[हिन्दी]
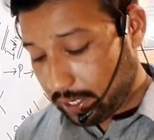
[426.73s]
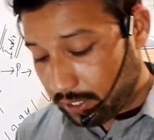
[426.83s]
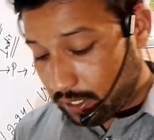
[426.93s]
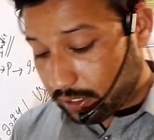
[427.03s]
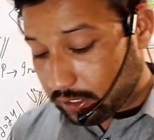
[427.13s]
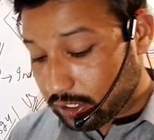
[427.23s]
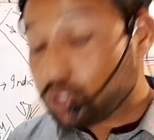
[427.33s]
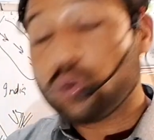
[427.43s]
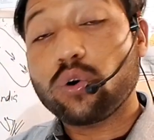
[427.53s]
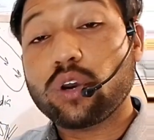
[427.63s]
बताएं
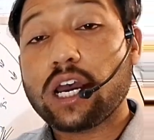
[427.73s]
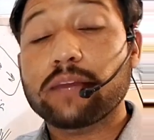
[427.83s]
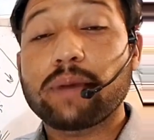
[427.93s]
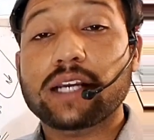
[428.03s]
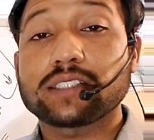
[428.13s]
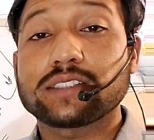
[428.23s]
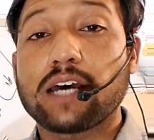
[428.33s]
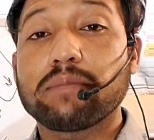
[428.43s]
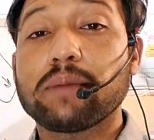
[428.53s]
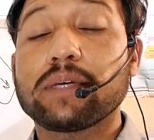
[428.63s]
कि ये जो हो रहा है
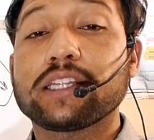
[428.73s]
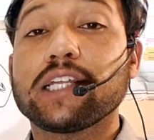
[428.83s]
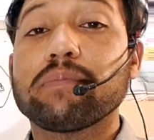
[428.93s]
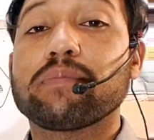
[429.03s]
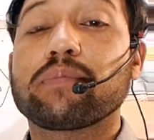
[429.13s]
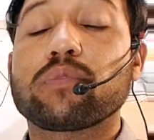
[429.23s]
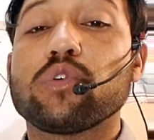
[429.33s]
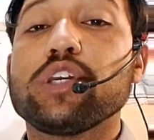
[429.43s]
पाकिस्तान में मतलब